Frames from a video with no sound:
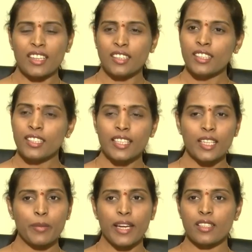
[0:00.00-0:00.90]

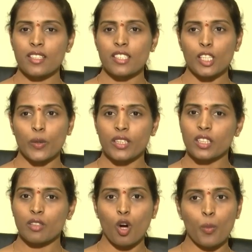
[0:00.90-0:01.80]
అందరికీ ప్రెగ్నెన్సీలో
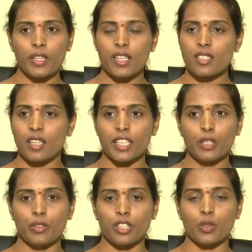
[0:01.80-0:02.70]
ఇంత వామిటింగ్స్
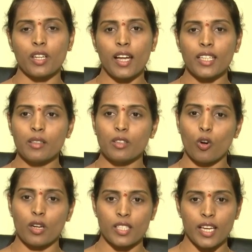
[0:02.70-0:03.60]
అనేది ఉండదు కానీ
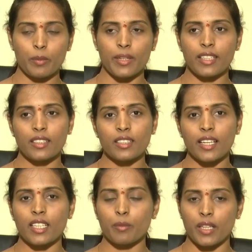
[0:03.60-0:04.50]
ఒకసారి ప్రెగ్నెంట్
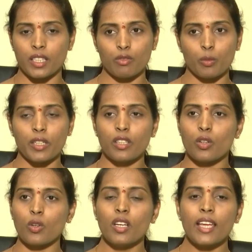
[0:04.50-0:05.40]
అయిన ప్రతి
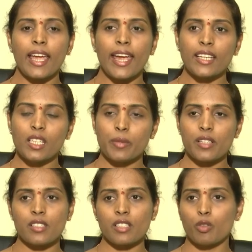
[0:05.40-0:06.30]
ఉమెన్లో ఎయిటీ
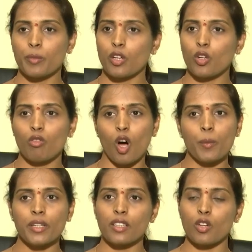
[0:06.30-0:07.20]
పర్సెంట్ ఉమెన్లో
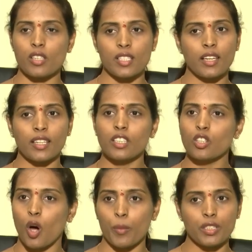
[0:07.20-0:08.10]
వామిటింగ్ నాజియా అనేది
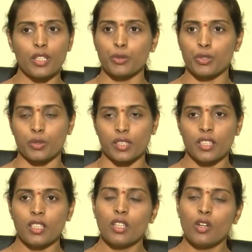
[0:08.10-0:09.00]
కామన్గా ఉంటుంది
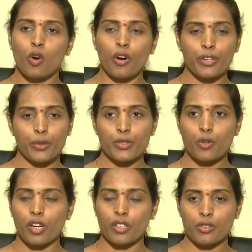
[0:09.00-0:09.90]
ఒక రోజు
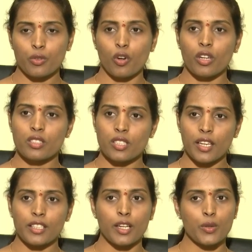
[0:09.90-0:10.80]
ఒక
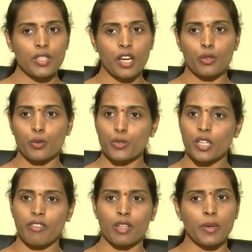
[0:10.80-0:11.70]
రెండు రెండుసార్లు రోజు
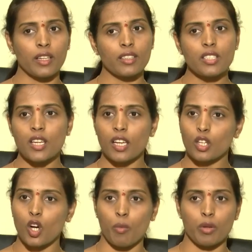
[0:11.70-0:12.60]
కావడం అనేది చాలా
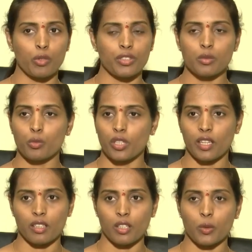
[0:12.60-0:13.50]
కామన్ మొదటి మూడు
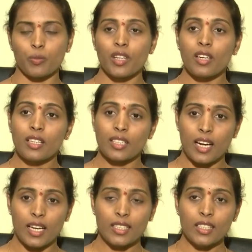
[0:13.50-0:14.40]
నెలల్లో
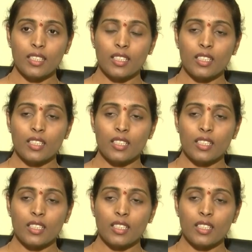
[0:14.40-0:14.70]
కానీ